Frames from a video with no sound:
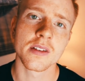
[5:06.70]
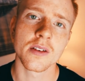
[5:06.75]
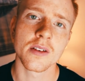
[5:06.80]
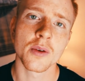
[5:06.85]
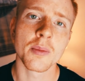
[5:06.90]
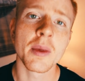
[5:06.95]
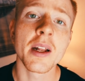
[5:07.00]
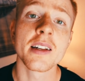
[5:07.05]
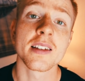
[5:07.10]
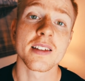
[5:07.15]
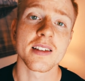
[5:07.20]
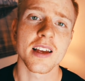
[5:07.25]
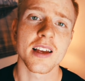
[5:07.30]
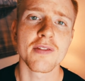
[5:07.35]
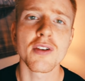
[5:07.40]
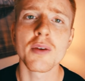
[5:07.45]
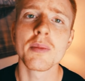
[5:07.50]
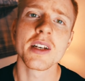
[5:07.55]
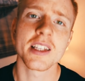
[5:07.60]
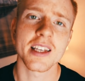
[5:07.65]
und Mädels, ihr
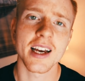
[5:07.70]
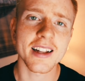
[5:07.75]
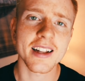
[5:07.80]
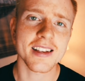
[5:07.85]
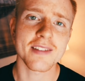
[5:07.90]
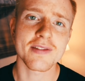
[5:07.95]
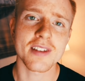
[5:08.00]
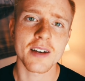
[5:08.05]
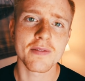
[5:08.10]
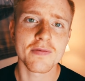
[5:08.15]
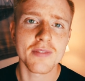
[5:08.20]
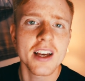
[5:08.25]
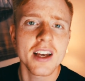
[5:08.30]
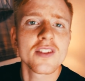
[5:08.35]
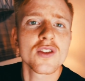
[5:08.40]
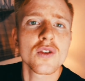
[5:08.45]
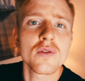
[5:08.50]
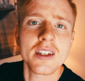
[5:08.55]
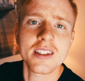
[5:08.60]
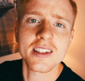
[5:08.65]
wollt mir nicht ernsthaft sagen, wer
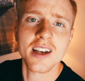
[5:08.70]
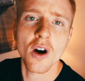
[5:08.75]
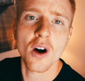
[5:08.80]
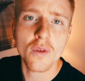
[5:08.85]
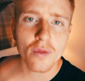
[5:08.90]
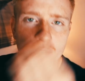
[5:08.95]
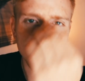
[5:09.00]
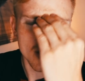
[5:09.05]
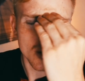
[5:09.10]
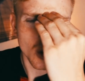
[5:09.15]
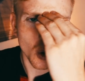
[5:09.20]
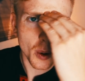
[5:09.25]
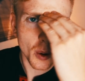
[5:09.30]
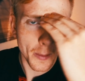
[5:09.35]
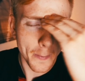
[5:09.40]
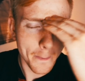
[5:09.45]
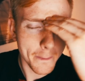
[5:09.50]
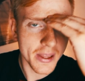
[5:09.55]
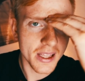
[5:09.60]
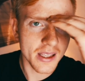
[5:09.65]
sowas kauft, ist doch
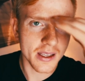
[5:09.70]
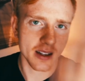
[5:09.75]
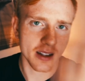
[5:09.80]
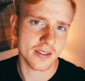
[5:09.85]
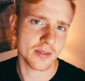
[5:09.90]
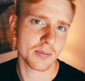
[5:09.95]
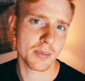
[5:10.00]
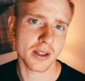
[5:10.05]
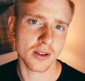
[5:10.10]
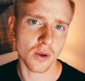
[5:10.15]
nicht ganz bei